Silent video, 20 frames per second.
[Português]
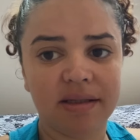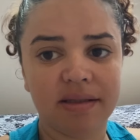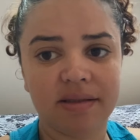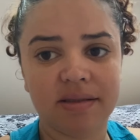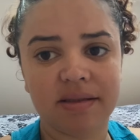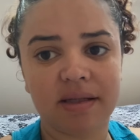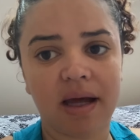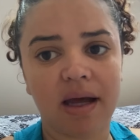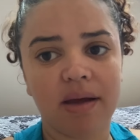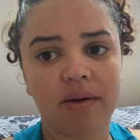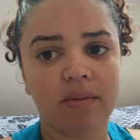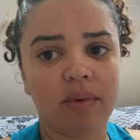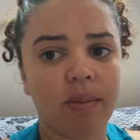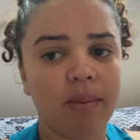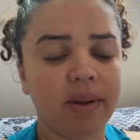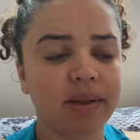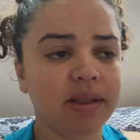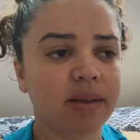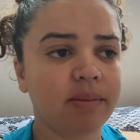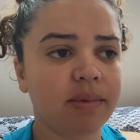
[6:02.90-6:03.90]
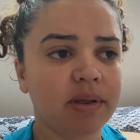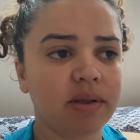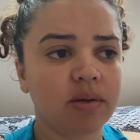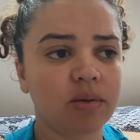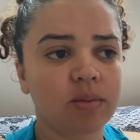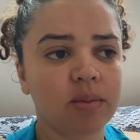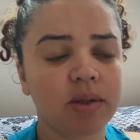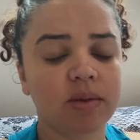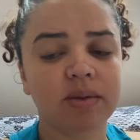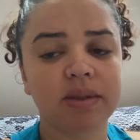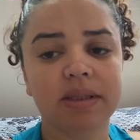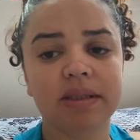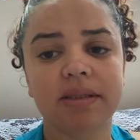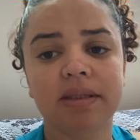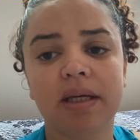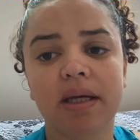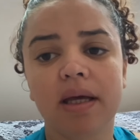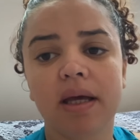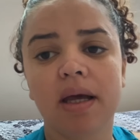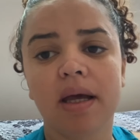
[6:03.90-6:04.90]
está em um apartamento, alguma coisa
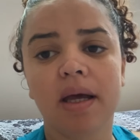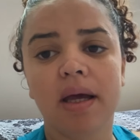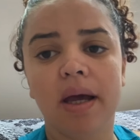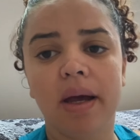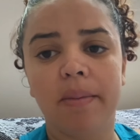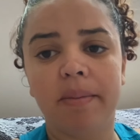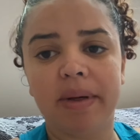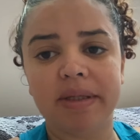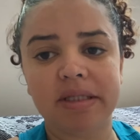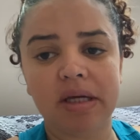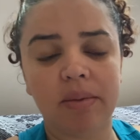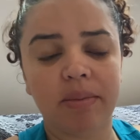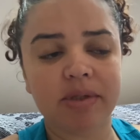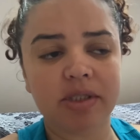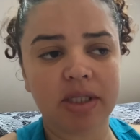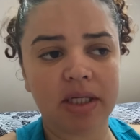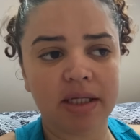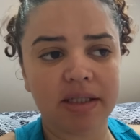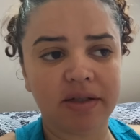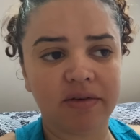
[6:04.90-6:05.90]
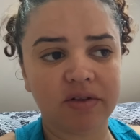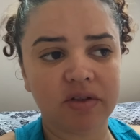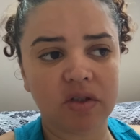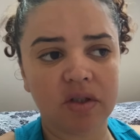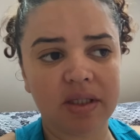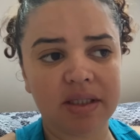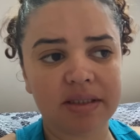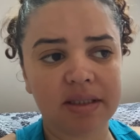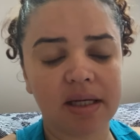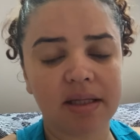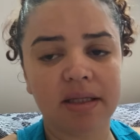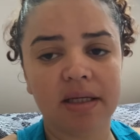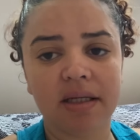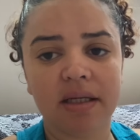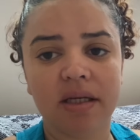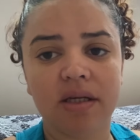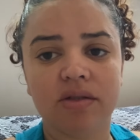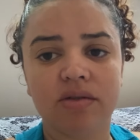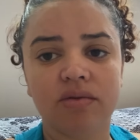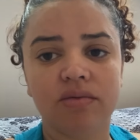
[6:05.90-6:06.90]
assim. Mas realmente ela estava só nas
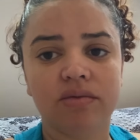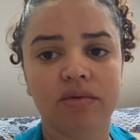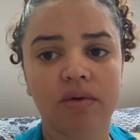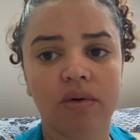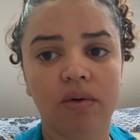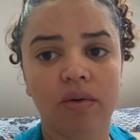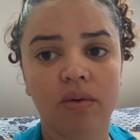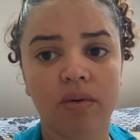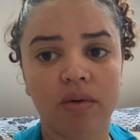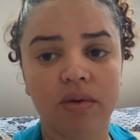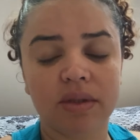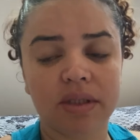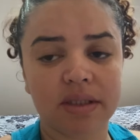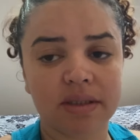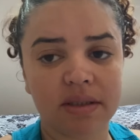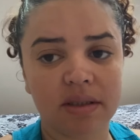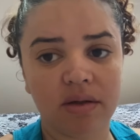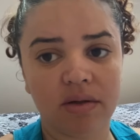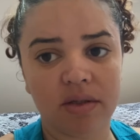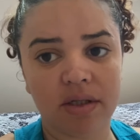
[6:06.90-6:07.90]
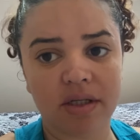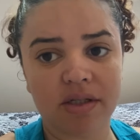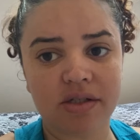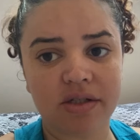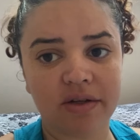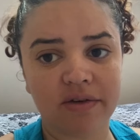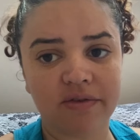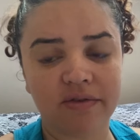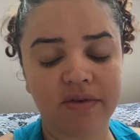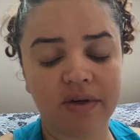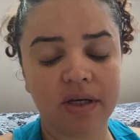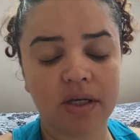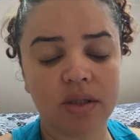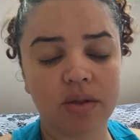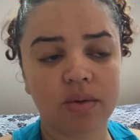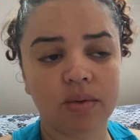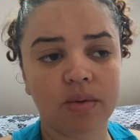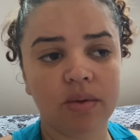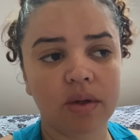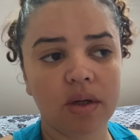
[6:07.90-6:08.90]
cadeirinhas, junto com outra senhora que tinha
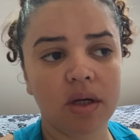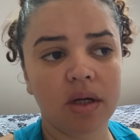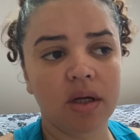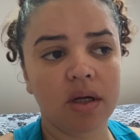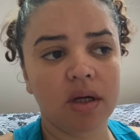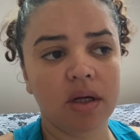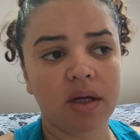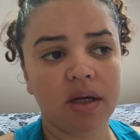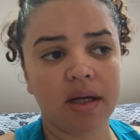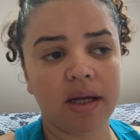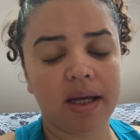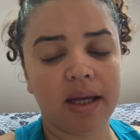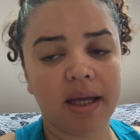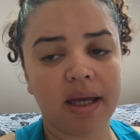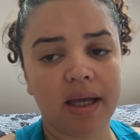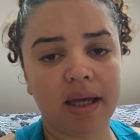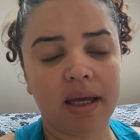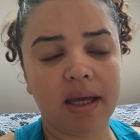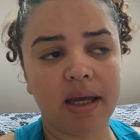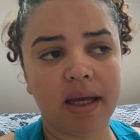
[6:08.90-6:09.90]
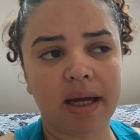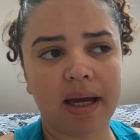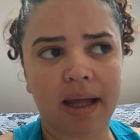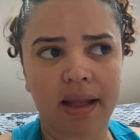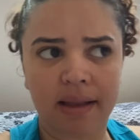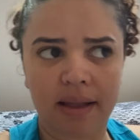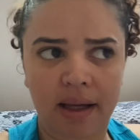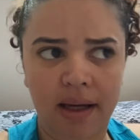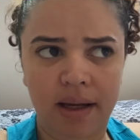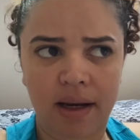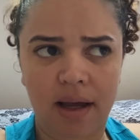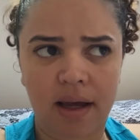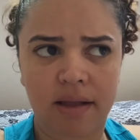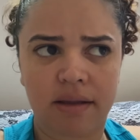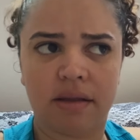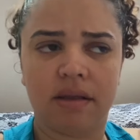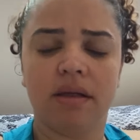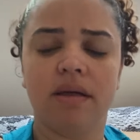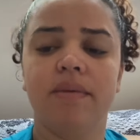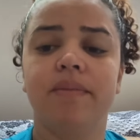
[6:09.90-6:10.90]
feito é,
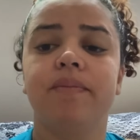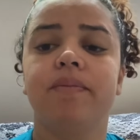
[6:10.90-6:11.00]
catarata.